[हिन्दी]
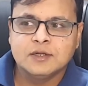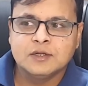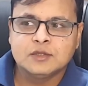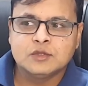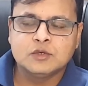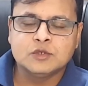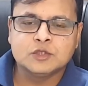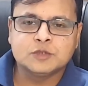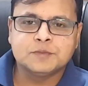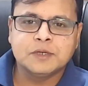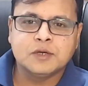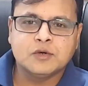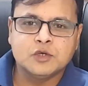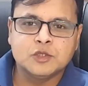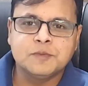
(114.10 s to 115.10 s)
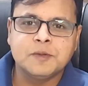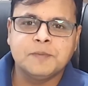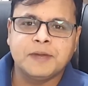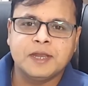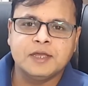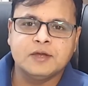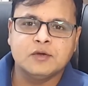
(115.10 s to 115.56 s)
तो उसमें खुद भी
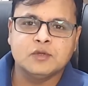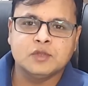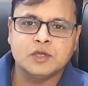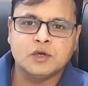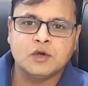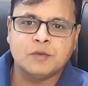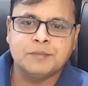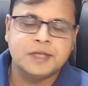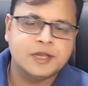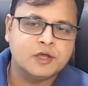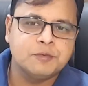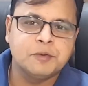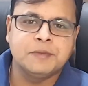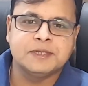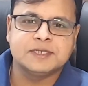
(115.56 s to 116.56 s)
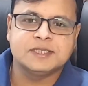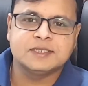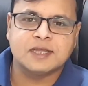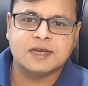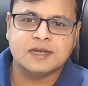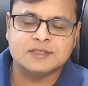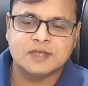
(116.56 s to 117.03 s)
पैनिक होते हो और मेरे को भी मैसेज
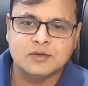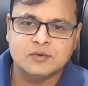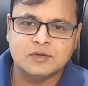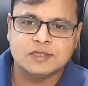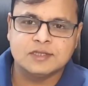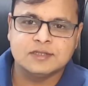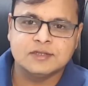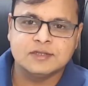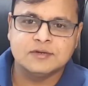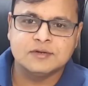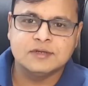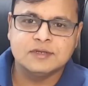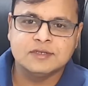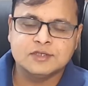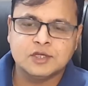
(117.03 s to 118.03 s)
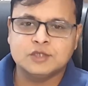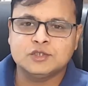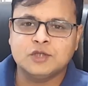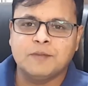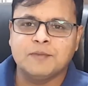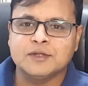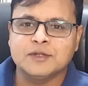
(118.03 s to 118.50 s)
करना चालू कर देते हो सर
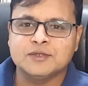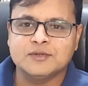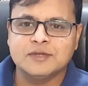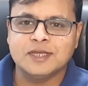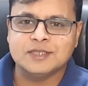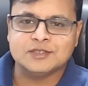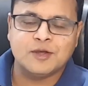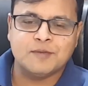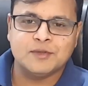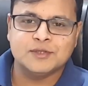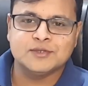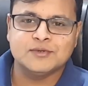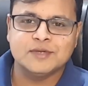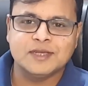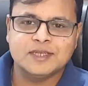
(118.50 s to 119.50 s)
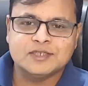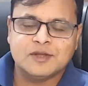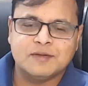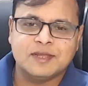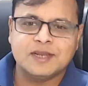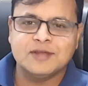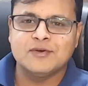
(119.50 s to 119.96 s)
स्टॉप लॉस हो गया स्टॉप लॉस हो गया
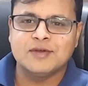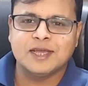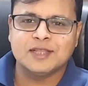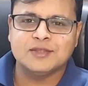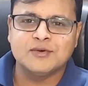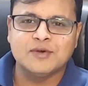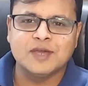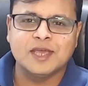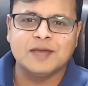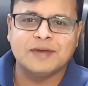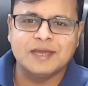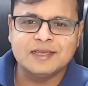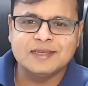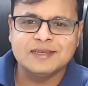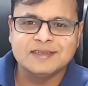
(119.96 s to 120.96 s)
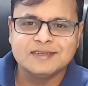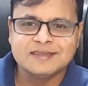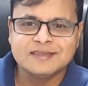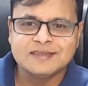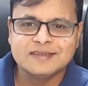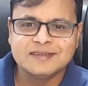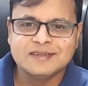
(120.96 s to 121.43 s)
स्टॉप अरे हो गया तो हो गया भाई
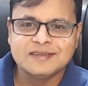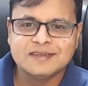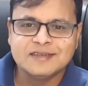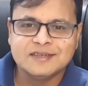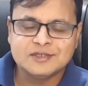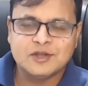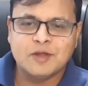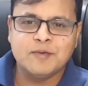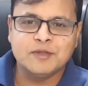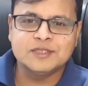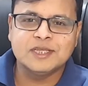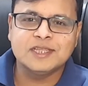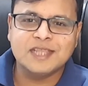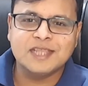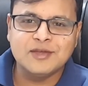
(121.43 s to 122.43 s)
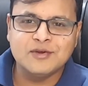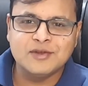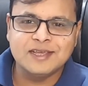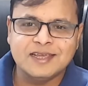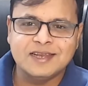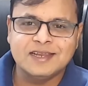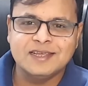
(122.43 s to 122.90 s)
स्टॉप लॉस देते ही
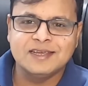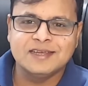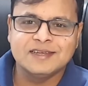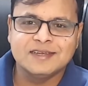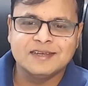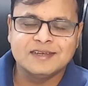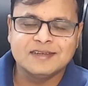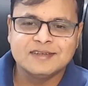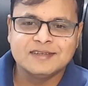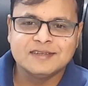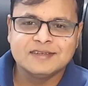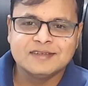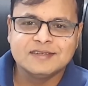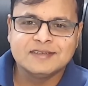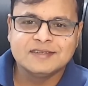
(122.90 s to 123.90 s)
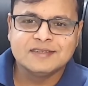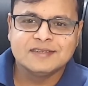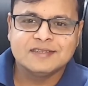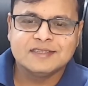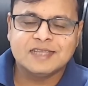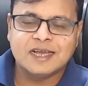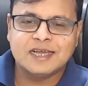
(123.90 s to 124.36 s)
होने लिए हैं
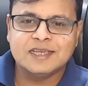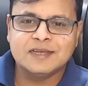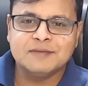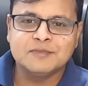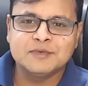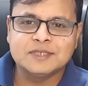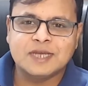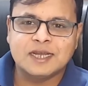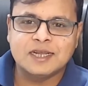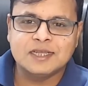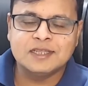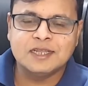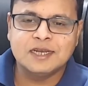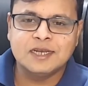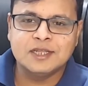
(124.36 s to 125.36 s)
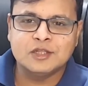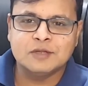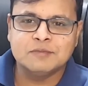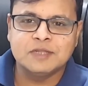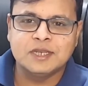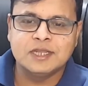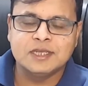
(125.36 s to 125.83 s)
ताकि हमको जाना है दिल्ली तो
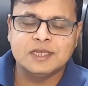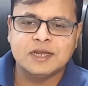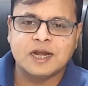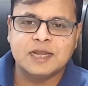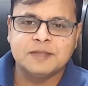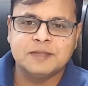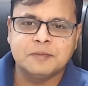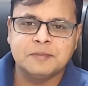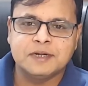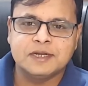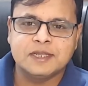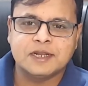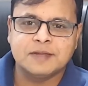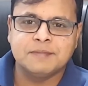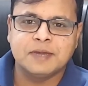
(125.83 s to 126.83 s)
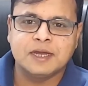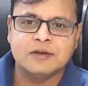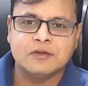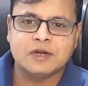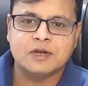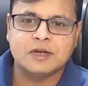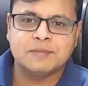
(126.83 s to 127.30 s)
हम दिल्ली की गाड़ी में बैठे रहे
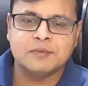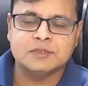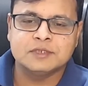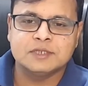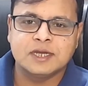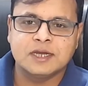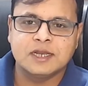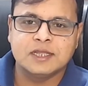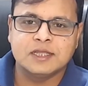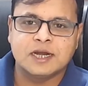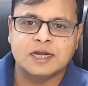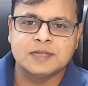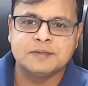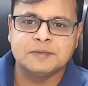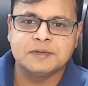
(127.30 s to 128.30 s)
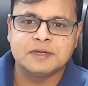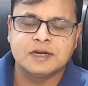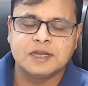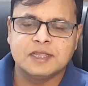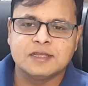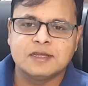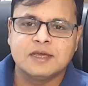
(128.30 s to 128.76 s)
बैंगलोर ना पहुंच जाएं गलत गाड़ी में
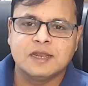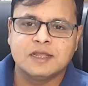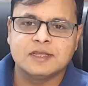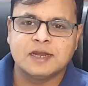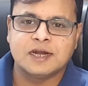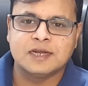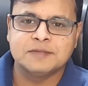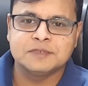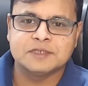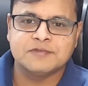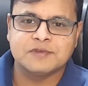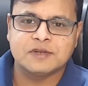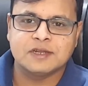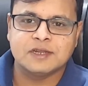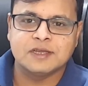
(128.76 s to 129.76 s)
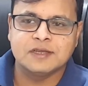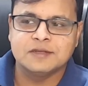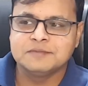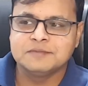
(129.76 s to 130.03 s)
गलत गलत गाड़ी में सफ़र करके